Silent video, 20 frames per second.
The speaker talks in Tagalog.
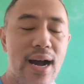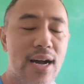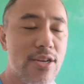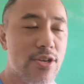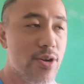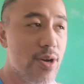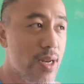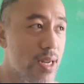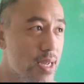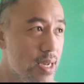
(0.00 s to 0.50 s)

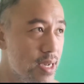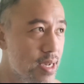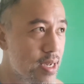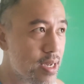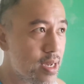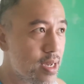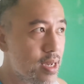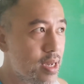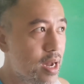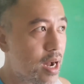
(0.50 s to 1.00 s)

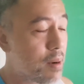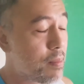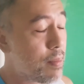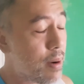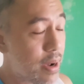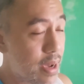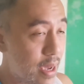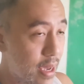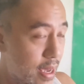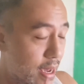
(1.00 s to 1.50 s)
Actually,
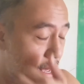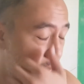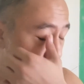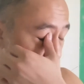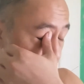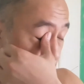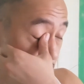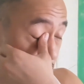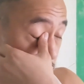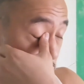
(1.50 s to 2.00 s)
ang
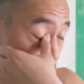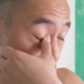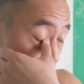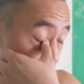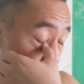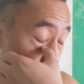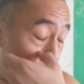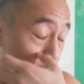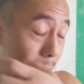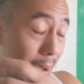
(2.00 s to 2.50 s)
mangyayari
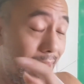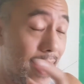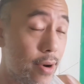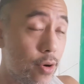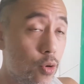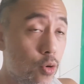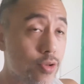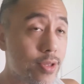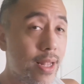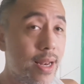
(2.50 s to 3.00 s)
dito, ang
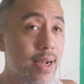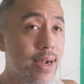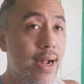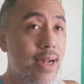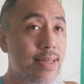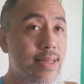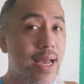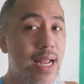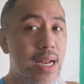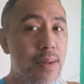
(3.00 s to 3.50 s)
plano ko
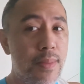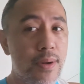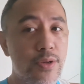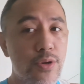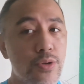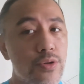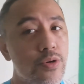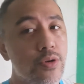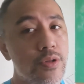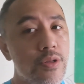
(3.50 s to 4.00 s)
talaga, sana
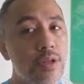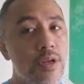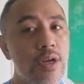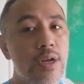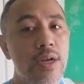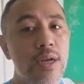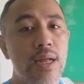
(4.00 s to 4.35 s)
masunod,